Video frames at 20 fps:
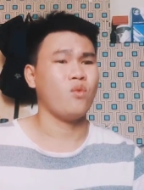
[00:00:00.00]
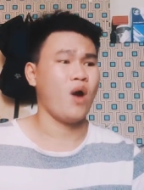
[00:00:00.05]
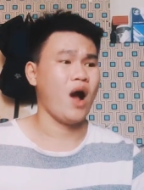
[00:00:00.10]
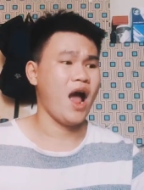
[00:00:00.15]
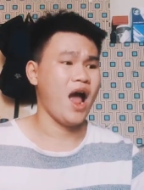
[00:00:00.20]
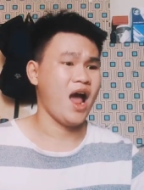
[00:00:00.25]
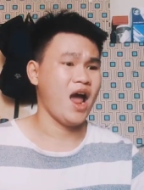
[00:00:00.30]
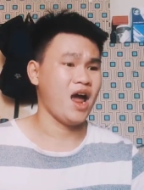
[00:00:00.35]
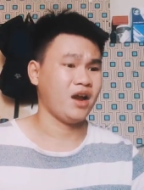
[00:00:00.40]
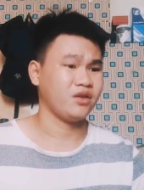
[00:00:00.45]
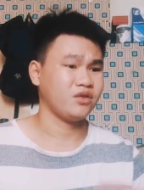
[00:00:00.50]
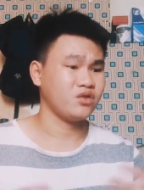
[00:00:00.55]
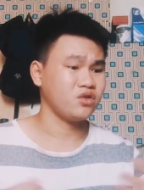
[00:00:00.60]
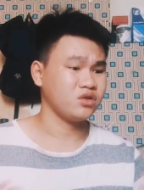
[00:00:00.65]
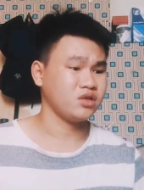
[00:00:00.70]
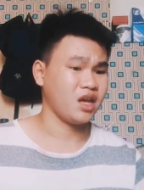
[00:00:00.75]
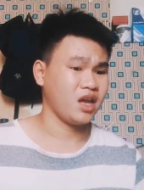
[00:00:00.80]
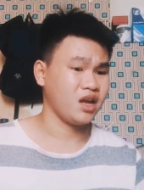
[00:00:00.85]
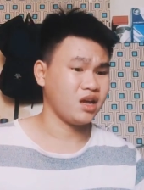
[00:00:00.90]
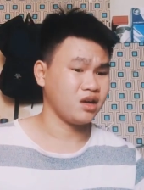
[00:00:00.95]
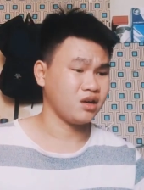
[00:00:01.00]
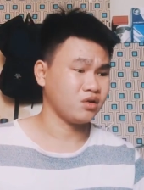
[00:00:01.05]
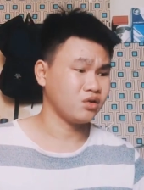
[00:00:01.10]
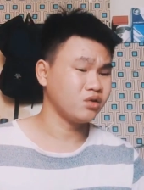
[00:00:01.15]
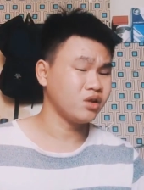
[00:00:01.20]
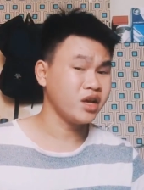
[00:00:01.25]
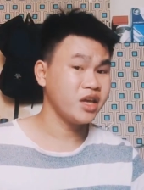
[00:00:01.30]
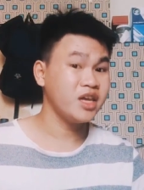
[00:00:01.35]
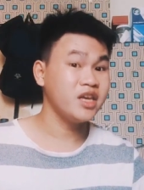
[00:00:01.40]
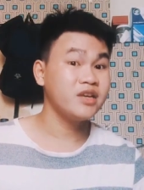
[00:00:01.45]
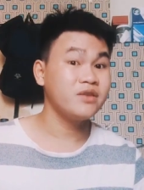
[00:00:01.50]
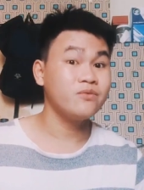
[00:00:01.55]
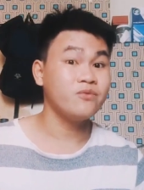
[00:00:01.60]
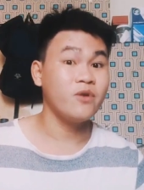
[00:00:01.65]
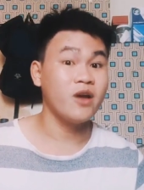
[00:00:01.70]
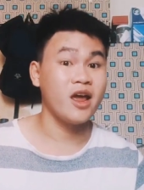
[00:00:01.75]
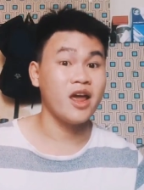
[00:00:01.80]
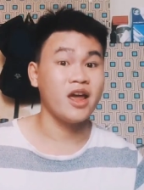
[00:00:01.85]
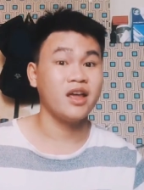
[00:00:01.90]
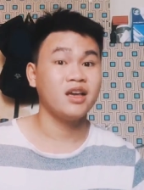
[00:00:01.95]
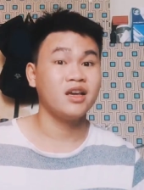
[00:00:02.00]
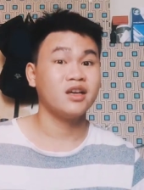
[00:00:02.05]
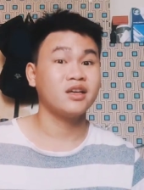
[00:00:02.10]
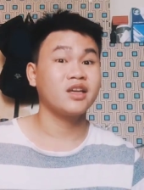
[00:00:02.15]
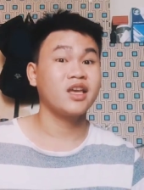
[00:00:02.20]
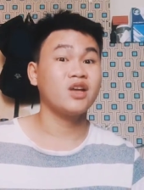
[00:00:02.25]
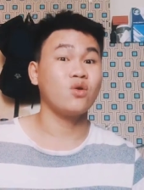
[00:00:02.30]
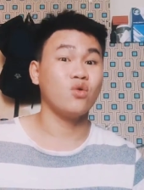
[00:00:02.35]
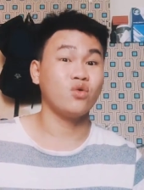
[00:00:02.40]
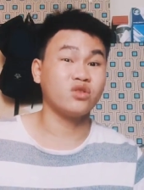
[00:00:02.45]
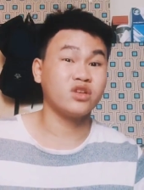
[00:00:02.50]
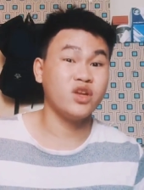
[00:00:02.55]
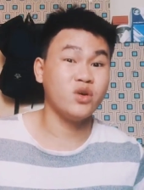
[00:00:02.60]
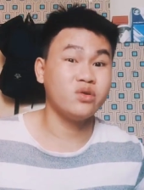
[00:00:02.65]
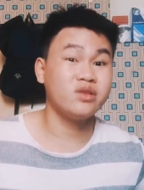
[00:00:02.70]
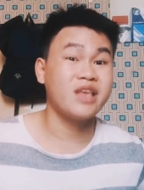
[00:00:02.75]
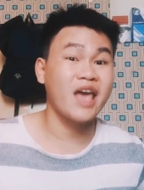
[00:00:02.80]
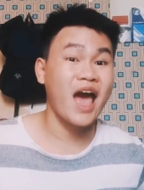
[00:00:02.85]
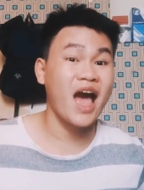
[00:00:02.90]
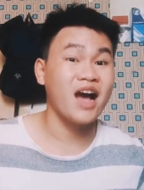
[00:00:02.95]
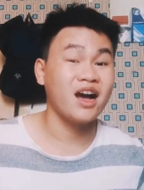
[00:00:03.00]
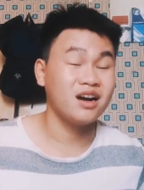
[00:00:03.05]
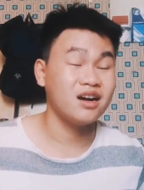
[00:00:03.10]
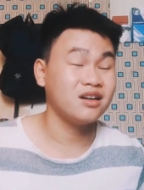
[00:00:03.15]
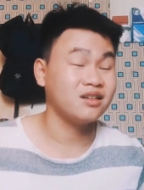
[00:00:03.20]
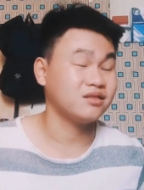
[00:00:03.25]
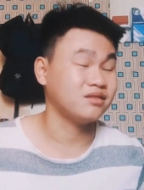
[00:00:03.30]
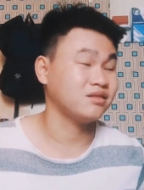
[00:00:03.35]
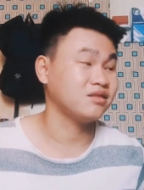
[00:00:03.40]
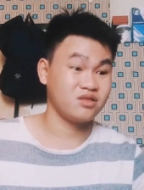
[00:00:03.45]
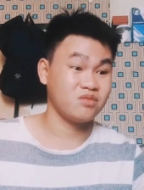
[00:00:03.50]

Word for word: và nó sẽ thiên về cái cuộc điều tra hơn.